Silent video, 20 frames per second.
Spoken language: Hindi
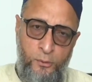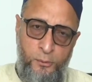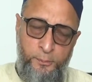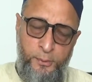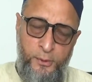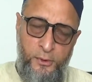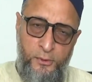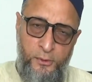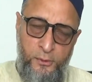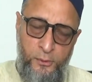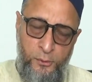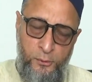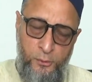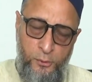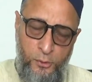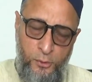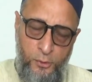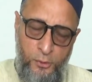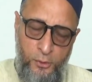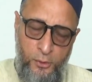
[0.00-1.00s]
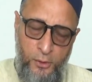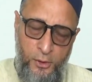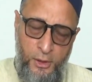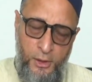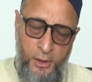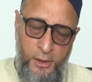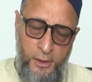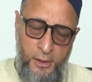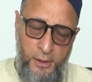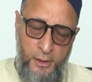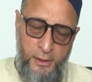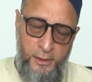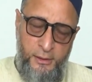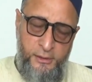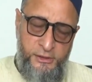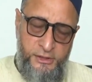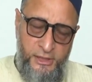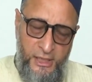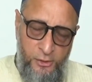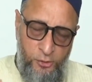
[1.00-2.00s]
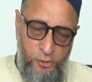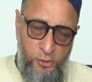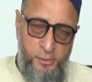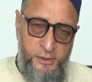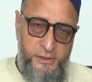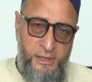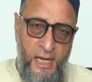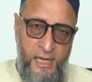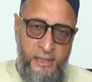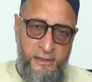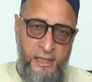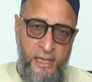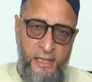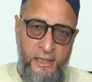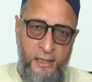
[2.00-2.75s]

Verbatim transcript: उन पर उनको जेल को भेजाया